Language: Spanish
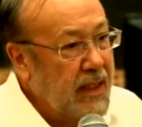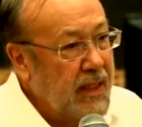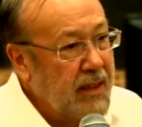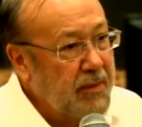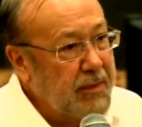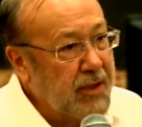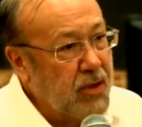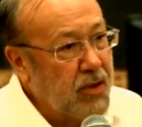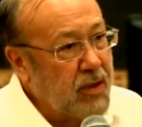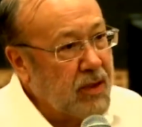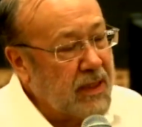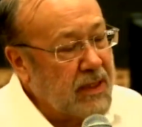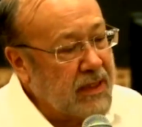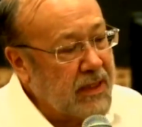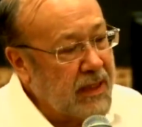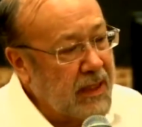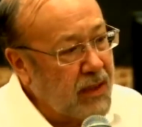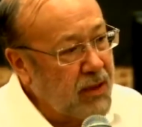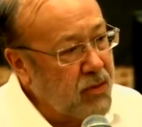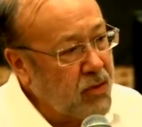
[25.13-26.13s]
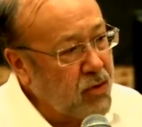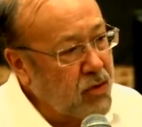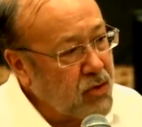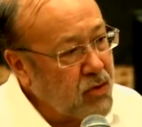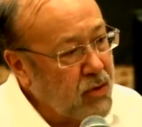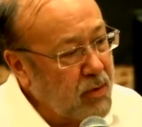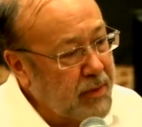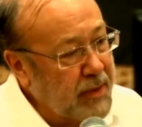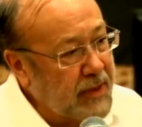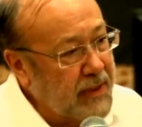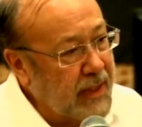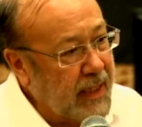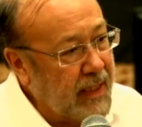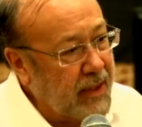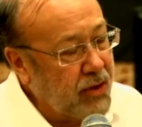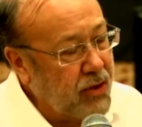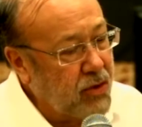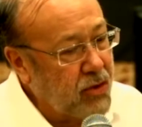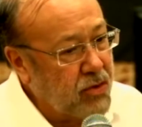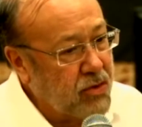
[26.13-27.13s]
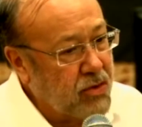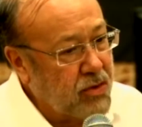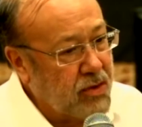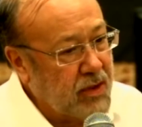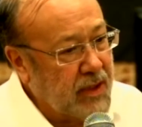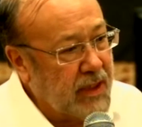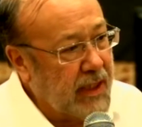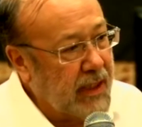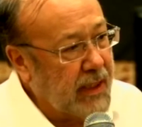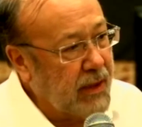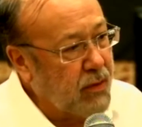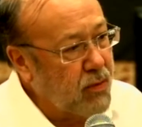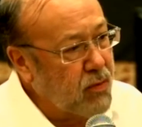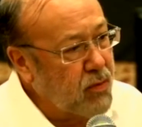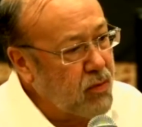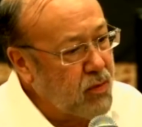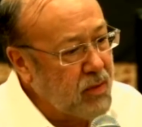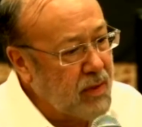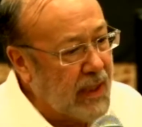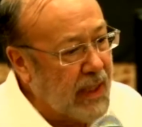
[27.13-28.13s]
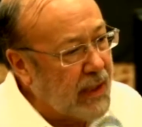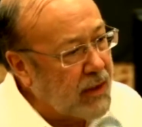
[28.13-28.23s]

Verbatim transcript: Y me toca hacer algunos comentarios de un,